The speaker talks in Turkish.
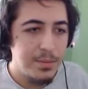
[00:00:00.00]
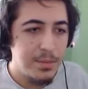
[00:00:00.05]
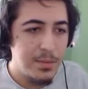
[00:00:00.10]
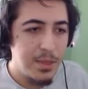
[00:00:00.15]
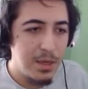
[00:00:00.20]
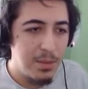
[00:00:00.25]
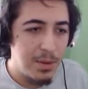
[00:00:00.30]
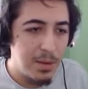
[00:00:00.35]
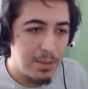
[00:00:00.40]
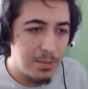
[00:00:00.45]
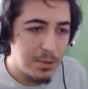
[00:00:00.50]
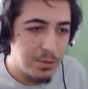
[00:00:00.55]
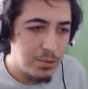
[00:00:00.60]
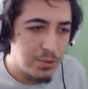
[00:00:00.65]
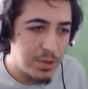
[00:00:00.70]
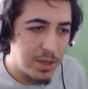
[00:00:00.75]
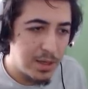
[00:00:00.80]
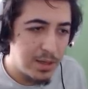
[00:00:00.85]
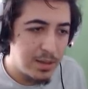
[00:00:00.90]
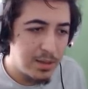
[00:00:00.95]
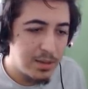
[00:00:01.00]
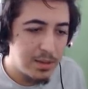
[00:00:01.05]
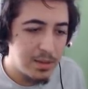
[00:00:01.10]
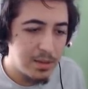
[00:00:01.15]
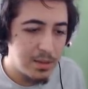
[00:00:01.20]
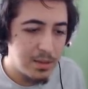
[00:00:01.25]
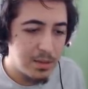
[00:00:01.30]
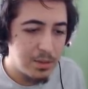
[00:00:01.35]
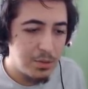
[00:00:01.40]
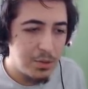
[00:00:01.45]
Tamam güzel.
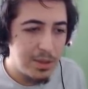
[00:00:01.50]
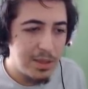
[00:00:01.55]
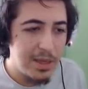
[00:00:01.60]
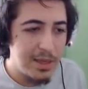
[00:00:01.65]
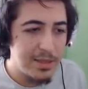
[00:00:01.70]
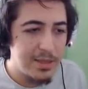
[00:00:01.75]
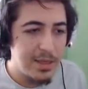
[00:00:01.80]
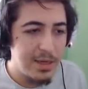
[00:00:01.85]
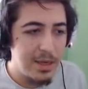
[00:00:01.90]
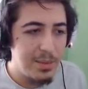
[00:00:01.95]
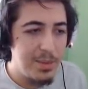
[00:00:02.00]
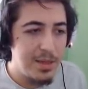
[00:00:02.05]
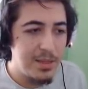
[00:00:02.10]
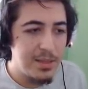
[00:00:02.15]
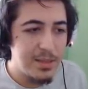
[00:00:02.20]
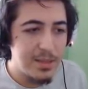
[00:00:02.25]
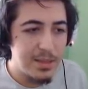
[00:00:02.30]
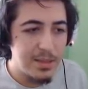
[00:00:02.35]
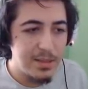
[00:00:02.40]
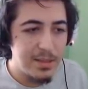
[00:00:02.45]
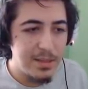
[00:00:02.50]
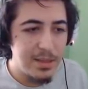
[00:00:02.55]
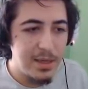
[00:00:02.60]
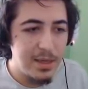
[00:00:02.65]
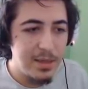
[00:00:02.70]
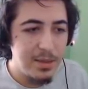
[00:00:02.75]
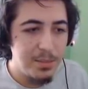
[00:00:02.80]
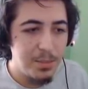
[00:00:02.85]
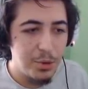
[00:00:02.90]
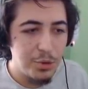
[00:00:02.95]
Kuleden hasar yemeniz sıkıntı
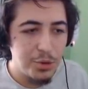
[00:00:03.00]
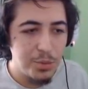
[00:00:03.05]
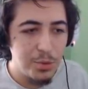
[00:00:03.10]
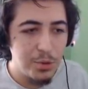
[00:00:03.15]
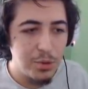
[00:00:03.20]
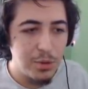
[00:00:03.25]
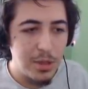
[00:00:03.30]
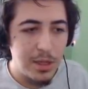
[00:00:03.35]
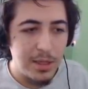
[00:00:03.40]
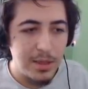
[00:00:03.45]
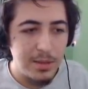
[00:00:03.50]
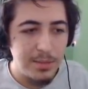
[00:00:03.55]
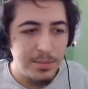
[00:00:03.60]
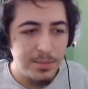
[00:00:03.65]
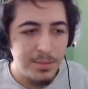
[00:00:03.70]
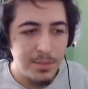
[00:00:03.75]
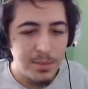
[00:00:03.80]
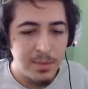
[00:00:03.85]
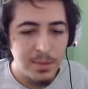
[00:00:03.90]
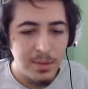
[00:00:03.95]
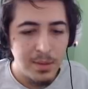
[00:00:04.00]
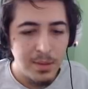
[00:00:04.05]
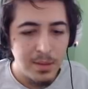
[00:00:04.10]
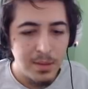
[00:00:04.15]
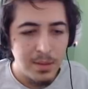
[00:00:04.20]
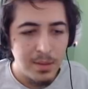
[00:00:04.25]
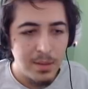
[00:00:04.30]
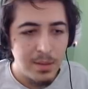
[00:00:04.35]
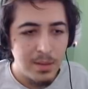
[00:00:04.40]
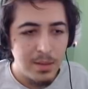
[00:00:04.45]
değil. Potumu kullandım.
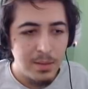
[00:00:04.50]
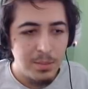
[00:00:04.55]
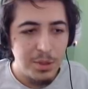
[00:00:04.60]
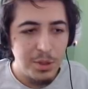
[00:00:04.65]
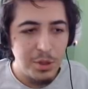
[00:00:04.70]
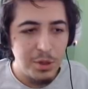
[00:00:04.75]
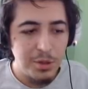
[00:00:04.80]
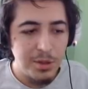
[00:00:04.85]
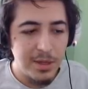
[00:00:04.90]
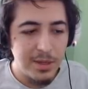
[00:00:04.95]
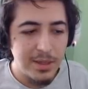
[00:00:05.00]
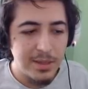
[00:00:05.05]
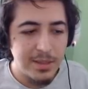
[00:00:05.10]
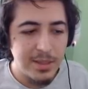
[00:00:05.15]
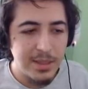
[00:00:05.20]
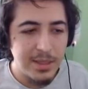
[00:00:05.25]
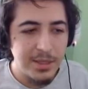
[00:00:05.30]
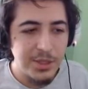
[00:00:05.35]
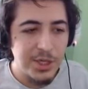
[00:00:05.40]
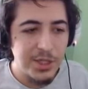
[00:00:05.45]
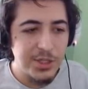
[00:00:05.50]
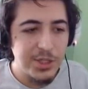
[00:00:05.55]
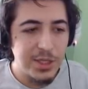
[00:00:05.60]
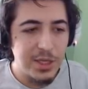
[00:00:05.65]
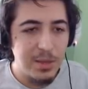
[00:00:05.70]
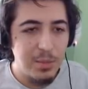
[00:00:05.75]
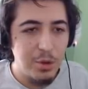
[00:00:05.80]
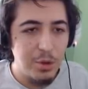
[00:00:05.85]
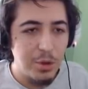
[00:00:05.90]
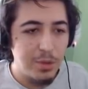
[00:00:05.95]
Minyonlardan zaten can
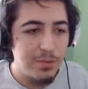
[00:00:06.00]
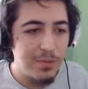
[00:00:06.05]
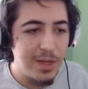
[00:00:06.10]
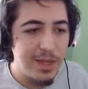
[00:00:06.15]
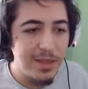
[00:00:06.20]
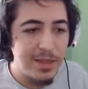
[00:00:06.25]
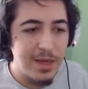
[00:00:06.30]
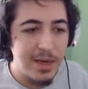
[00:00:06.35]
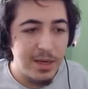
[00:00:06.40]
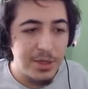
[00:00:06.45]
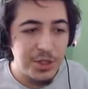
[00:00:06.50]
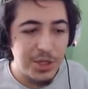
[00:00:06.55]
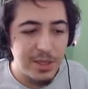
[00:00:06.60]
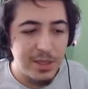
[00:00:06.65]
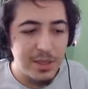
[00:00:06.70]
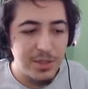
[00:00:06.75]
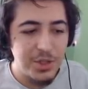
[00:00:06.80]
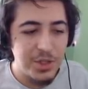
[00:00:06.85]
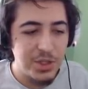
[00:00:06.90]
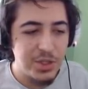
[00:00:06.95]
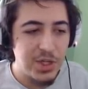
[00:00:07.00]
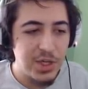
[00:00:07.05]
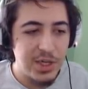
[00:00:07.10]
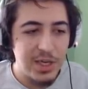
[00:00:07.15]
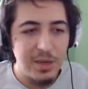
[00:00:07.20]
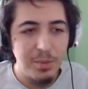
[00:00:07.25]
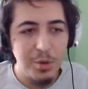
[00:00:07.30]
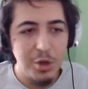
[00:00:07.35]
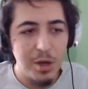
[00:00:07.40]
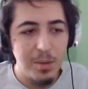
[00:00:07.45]
çekebiliyorum. Vlad da aynı şekilde
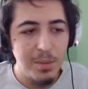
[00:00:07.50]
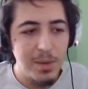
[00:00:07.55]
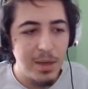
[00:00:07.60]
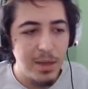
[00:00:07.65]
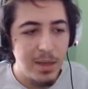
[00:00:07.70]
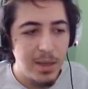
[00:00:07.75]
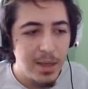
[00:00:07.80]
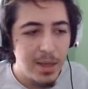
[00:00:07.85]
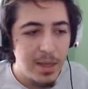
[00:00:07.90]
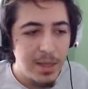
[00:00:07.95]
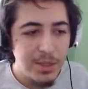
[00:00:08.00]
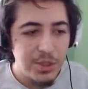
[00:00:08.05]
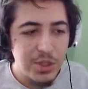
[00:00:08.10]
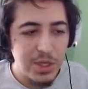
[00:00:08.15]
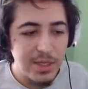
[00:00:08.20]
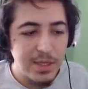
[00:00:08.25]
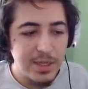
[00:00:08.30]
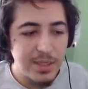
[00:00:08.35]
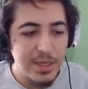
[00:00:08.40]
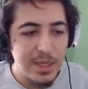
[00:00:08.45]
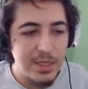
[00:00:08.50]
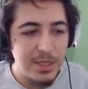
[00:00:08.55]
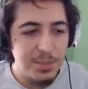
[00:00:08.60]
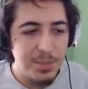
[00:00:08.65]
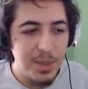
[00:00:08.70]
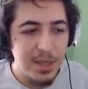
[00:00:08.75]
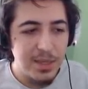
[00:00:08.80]
çekebiliyor ama canını azaltıp bir